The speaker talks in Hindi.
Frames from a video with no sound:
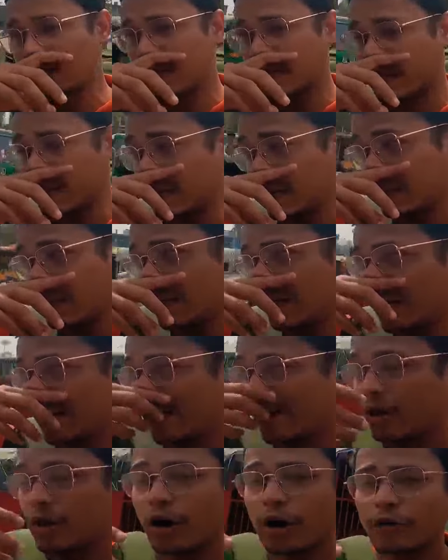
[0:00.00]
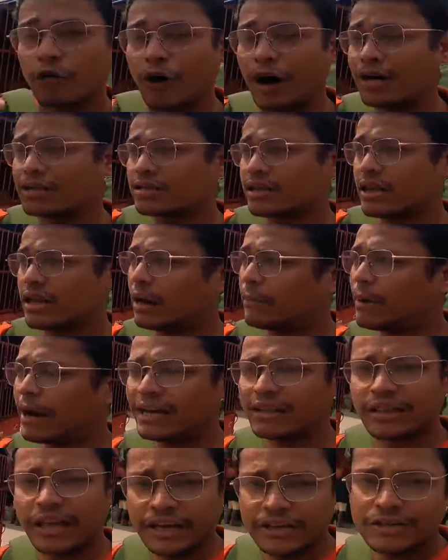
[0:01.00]
वहाँ से निकले थे और वहाँ से हम
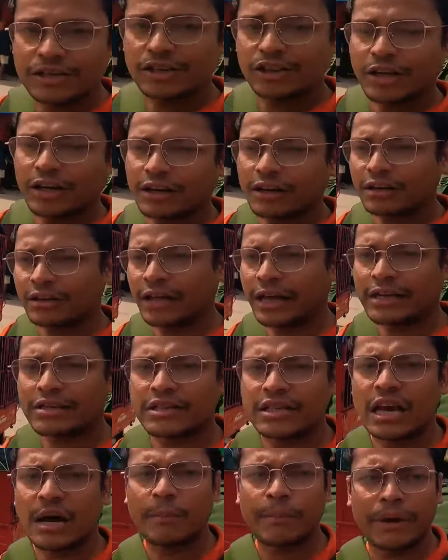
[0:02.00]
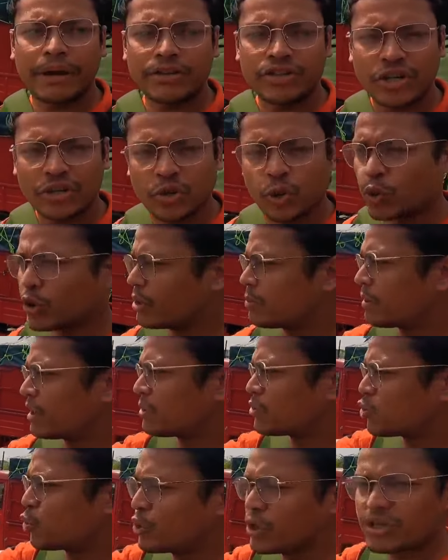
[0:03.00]
आए दहीजी तक दहीजी यहाँ पे एक छोटी
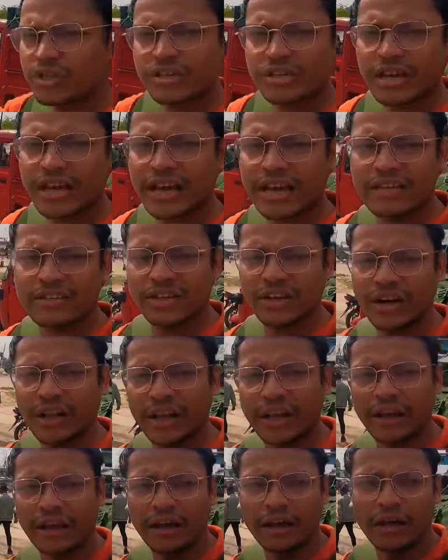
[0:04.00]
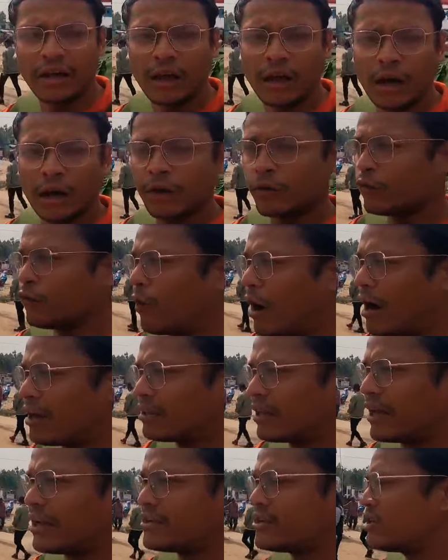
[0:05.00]
मतलब छोटी सी जगह एक सिटी है
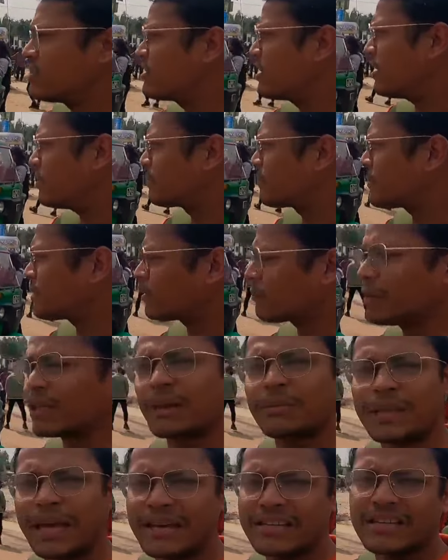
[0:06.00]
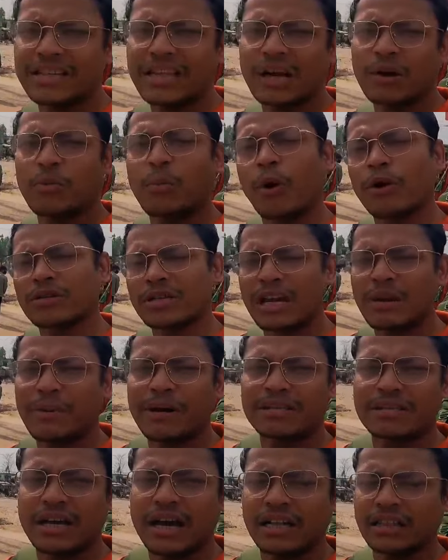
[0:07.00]
वहाँ दहीजी से मतलब दहीजी तक बहुत सारी
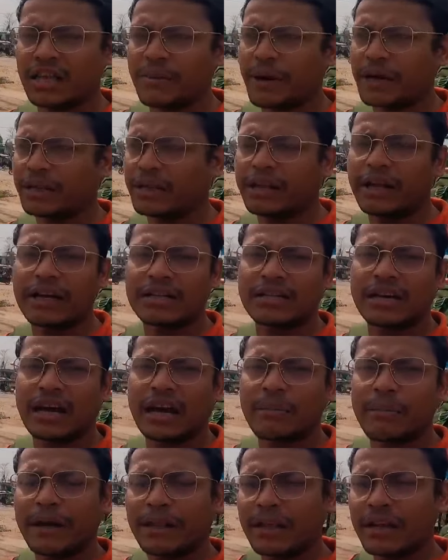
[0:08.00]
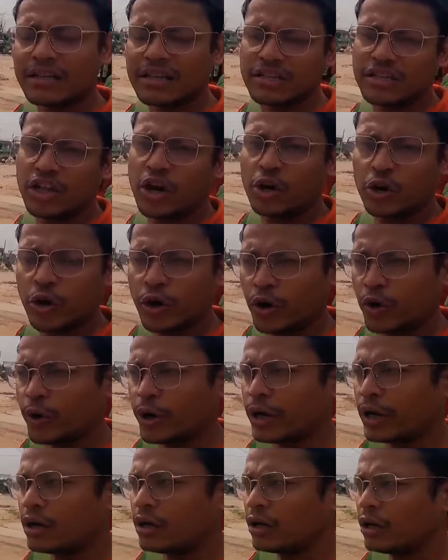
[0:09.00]
बसें आती हैं महेंद्र नगर से अगर आप महेंद्र नगर से सीधा ऑटो
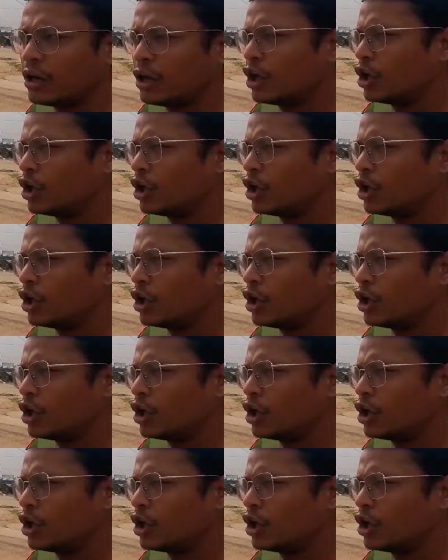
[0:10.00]
करोगे ना